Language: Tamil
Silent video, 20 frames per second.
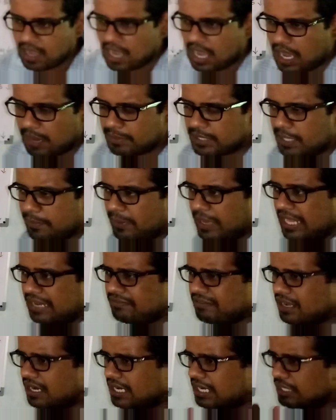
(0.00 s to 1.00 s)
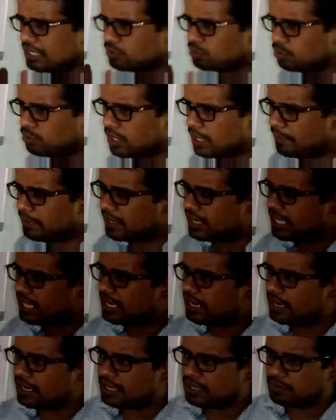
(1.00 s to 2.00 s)
அப்போ இந்த பரிவர்க்கீழ் தூண்டப்பட்ட
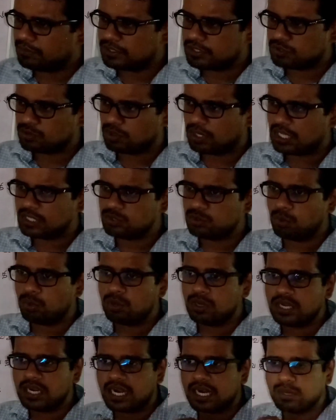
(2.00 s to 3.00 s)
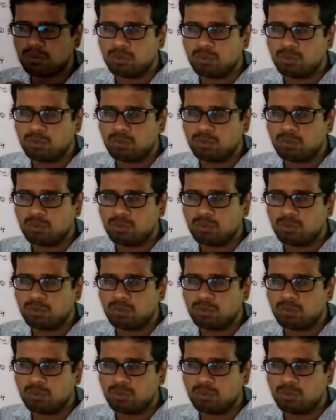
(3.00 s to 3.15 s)
என்ன நடக்கும்னு சொன்னால் தோலுக்கான